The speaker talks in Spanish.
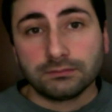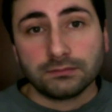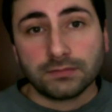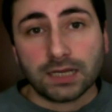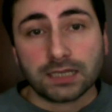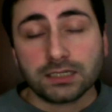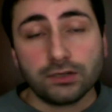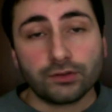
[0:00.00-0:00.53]

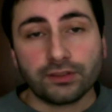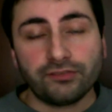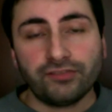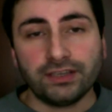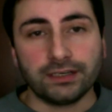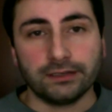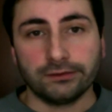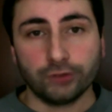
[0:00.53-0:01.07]
así lo
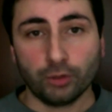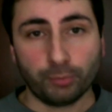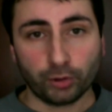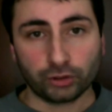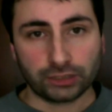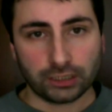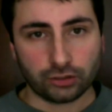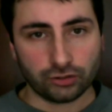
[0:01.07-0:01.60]
definen, no por
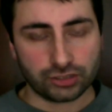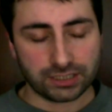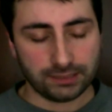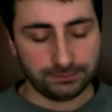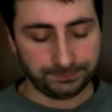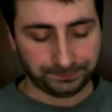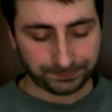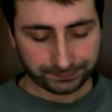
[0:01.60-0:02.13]
otra cosa.
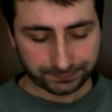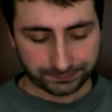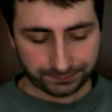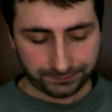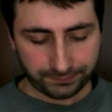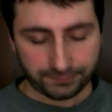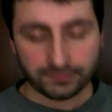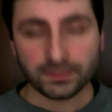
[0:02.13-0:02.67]

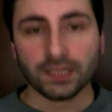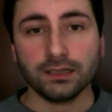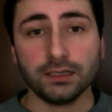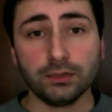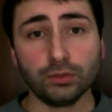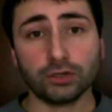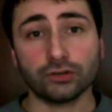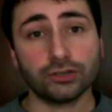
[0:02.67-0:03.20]
Y
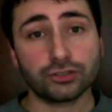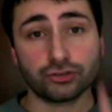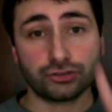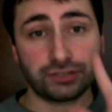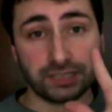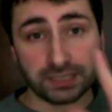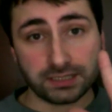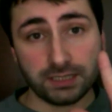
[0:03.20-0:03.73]
bueno, esos
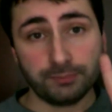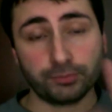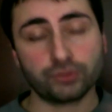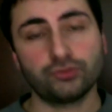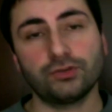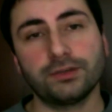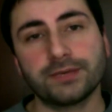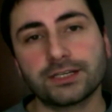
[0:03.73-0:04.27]
tres tipos de
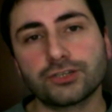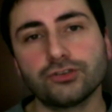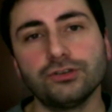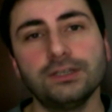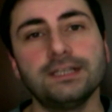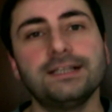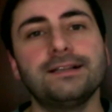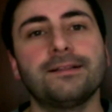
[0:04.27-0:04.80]
universo
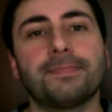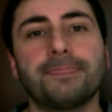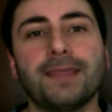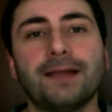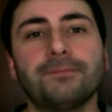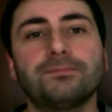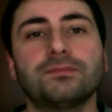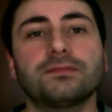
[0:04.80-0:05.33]

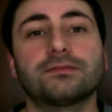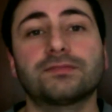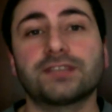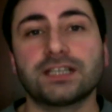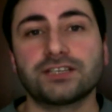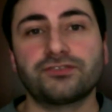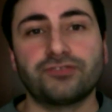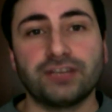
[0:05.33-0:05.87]
dan
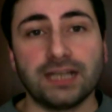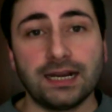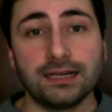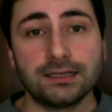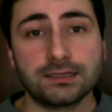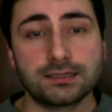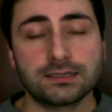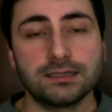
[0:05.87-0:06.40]
tres
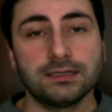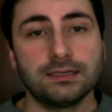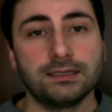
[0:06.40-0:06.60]
finales